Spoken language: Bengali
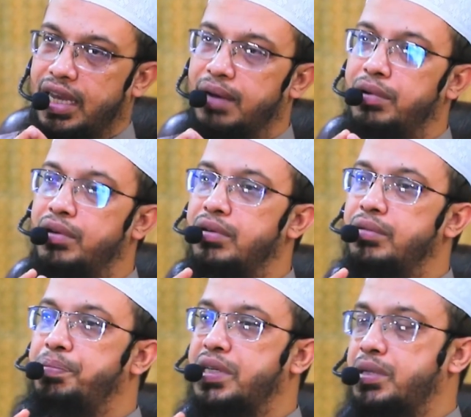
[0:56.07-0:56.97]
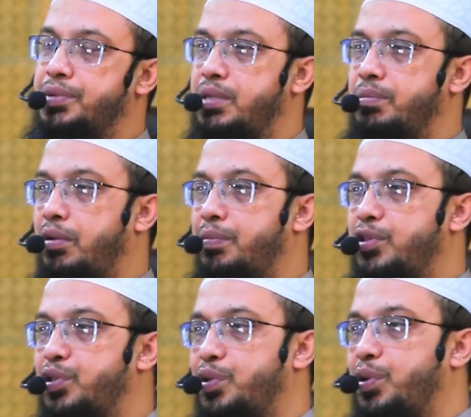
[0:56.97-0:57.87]
এবং পাশাপাশি বাবা
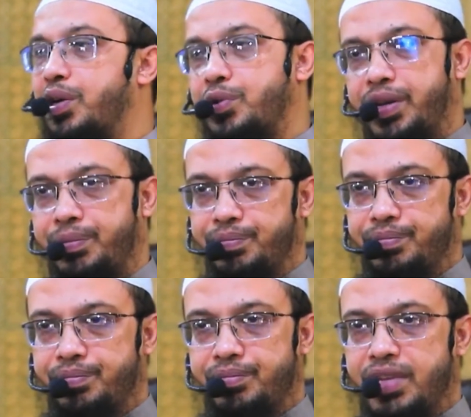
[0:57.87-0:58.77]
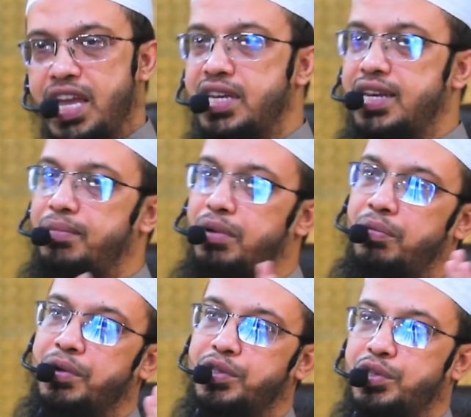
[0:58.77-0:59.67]
মার জন্য দোয়া করে এইটা
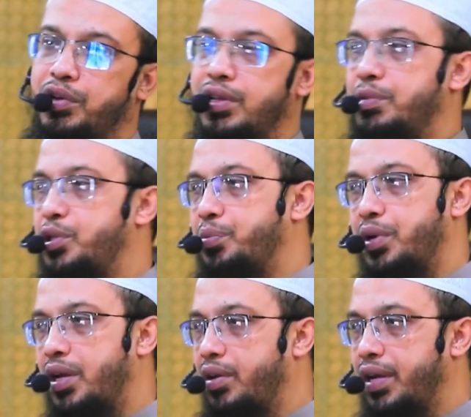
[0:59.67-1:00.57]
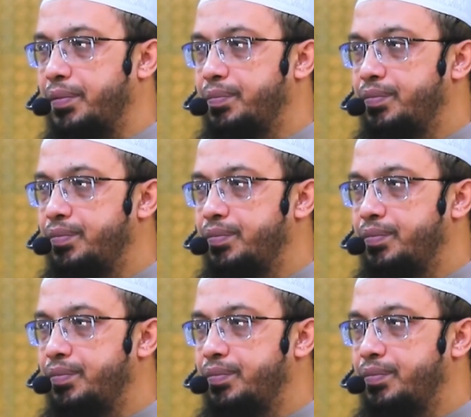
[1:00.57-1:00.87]
বাবা মার জন্য অনেক বেশি উপকার পায়